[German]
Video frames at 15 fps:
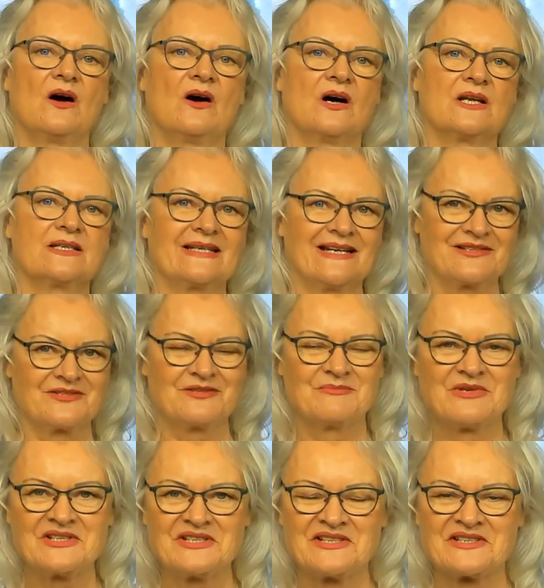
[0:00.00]
Und dazu
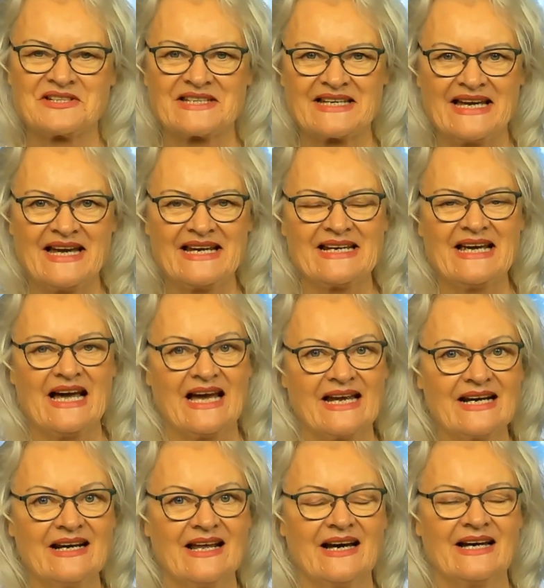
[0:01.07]
möchte ich euch gerne
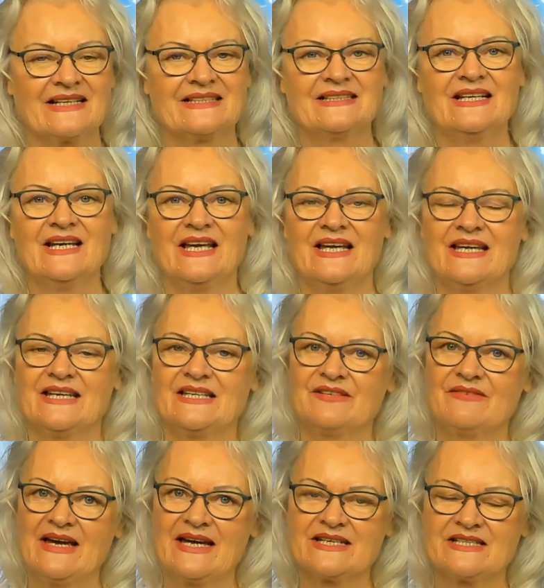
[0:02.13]
einladen.
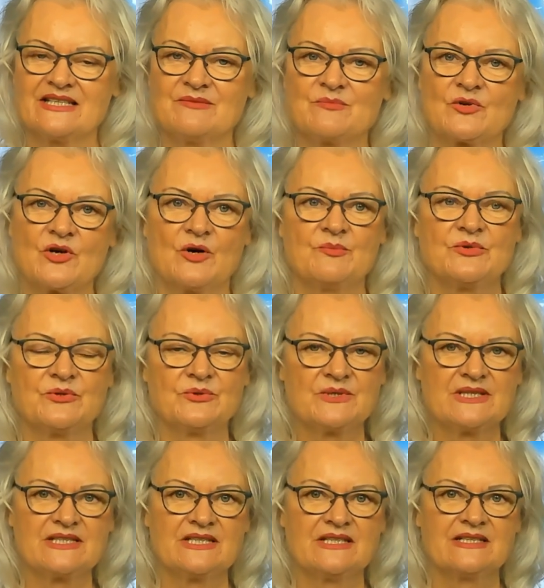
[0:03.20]
Ich werde im
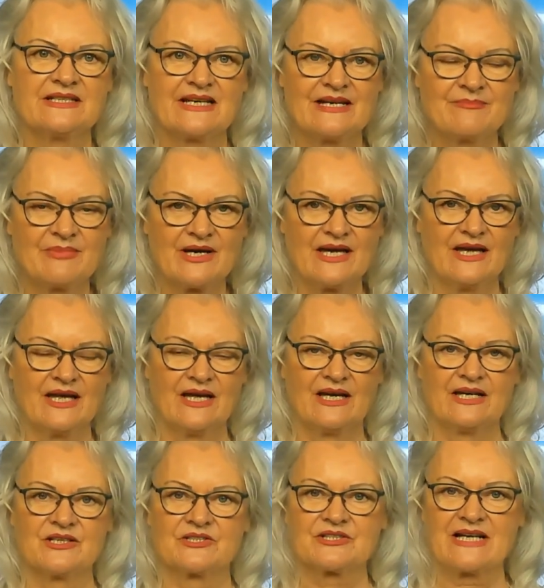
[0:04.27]
Community-Tab
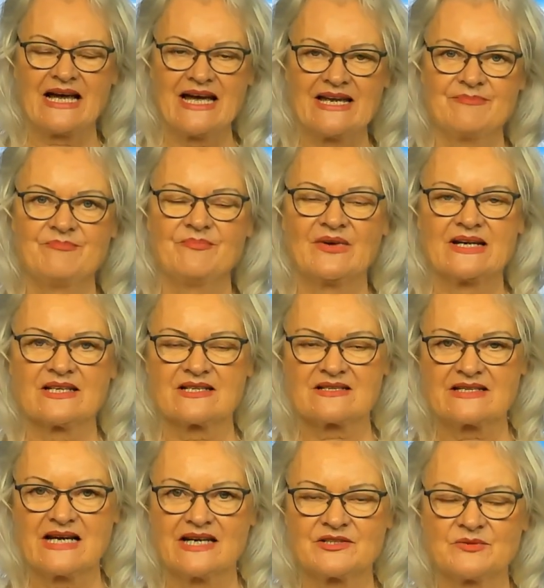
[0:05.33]
schreiben, wann
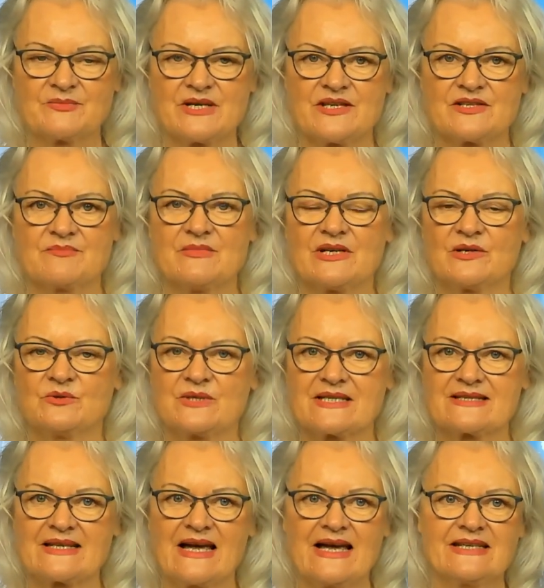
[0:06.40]
das Datum ist mit der
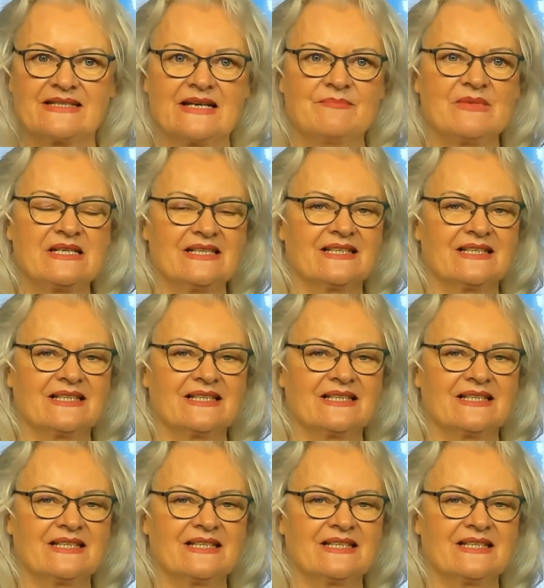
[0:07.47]
Uhrzeit, damit